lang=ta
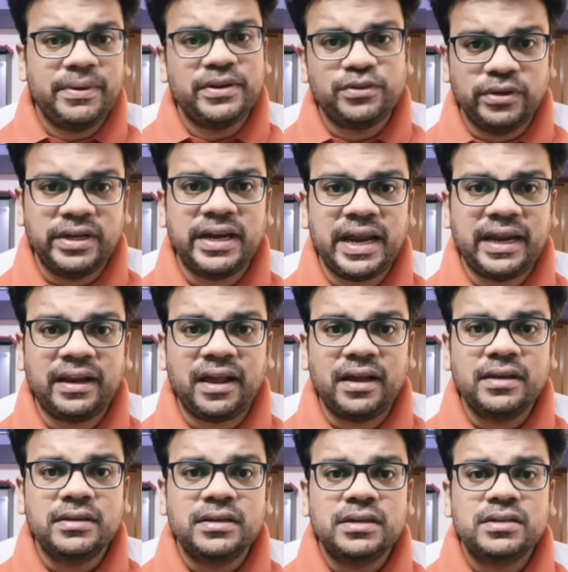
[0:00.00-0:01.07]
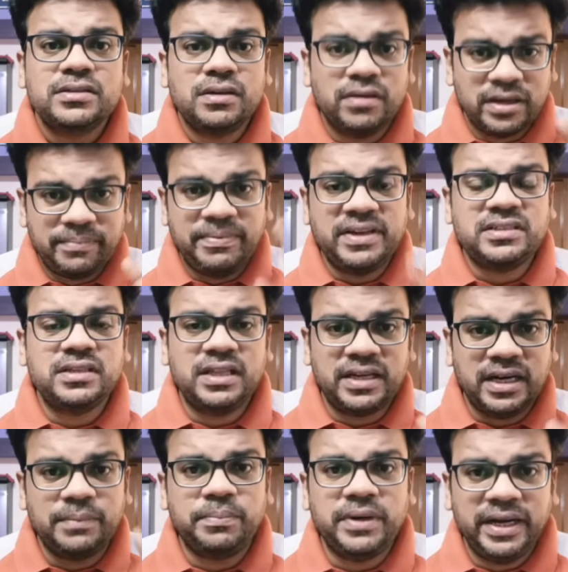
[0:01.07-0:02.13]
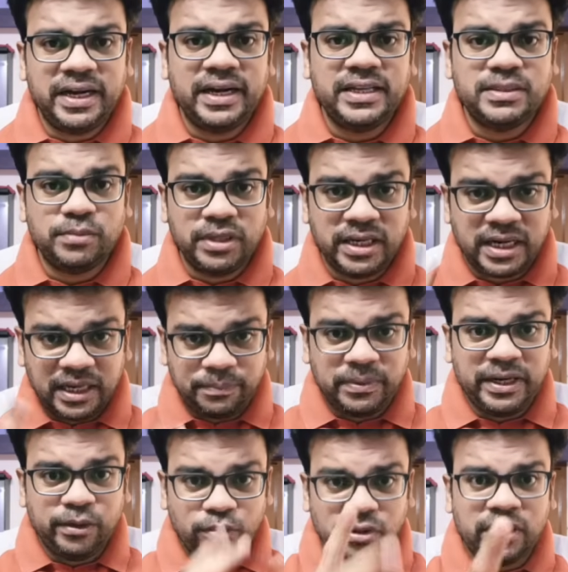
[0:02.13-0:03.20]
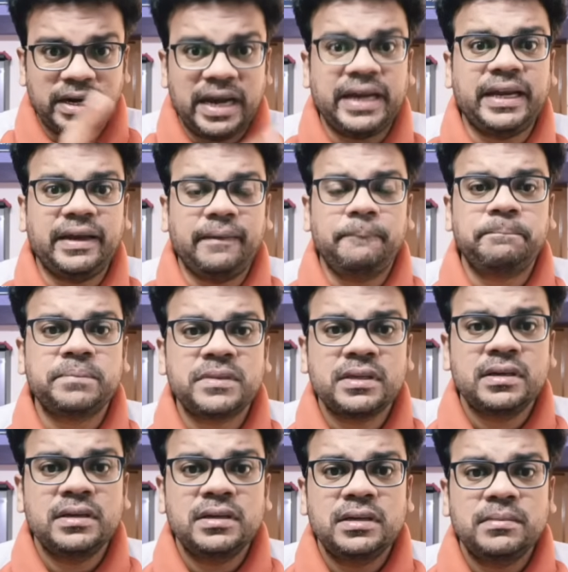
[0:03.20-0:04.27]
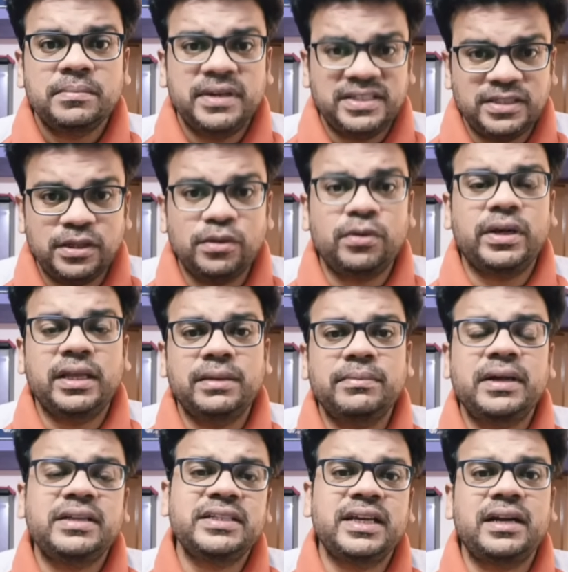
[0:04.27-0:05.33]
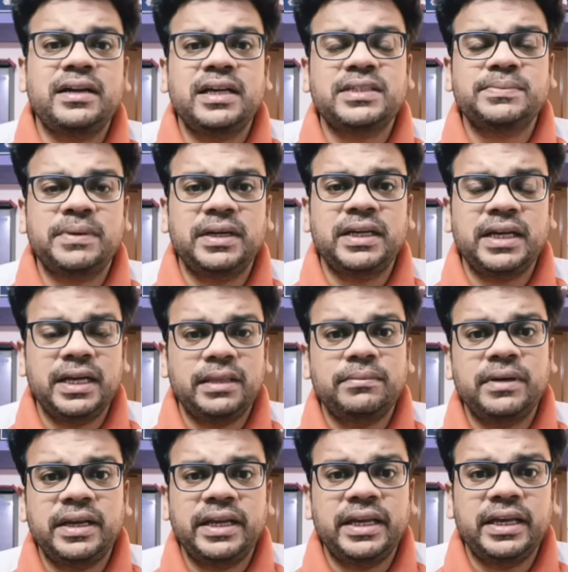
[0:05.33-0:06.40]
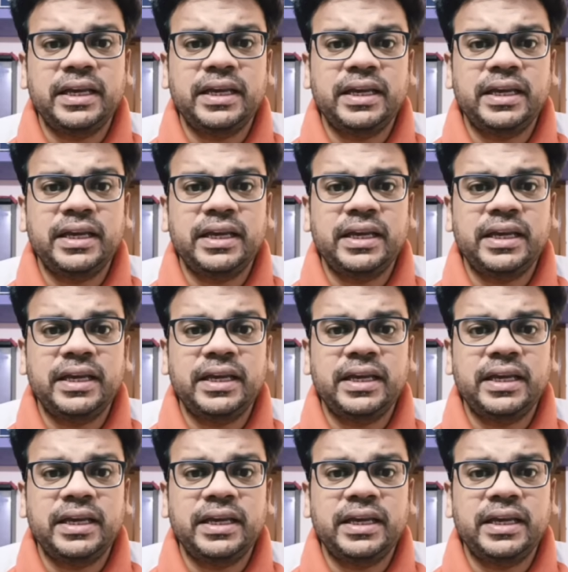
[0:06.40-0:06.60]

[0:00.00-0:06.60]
அப்படின்னு சொல்லியிருக்காங்களாம் ஸோ அவங்க பேசுனதை கட் பண்ணி கடைசி மொதல் கட் பண்ணி கொடுத்துருக்காங்க பேசுனதோட இந்த மாதிரி சீக்கிரம் டாஸ்க் பண்ணுங்கள் அந்த மாதிரி